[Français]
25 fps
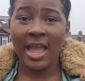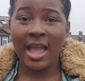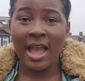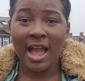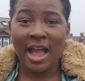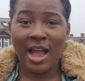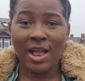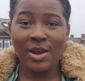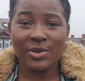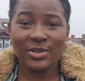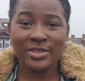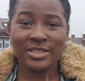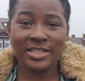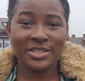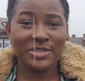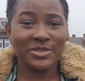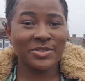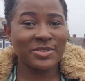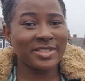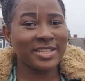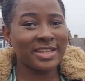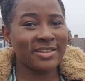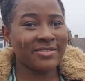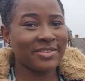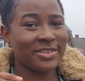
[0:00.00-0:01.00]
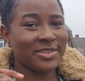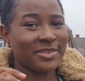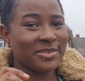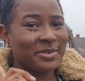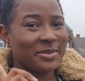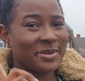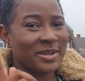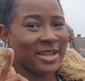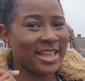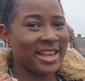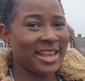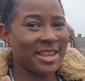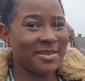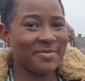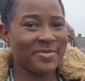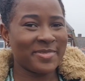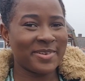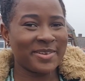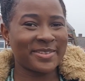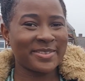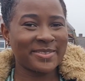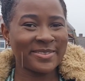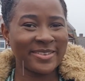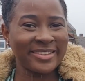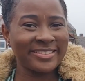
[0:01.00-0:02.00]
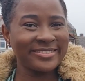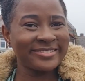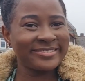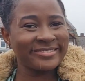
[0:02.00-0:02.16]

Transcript: alors sache que cette vidéo, elle est pour toi.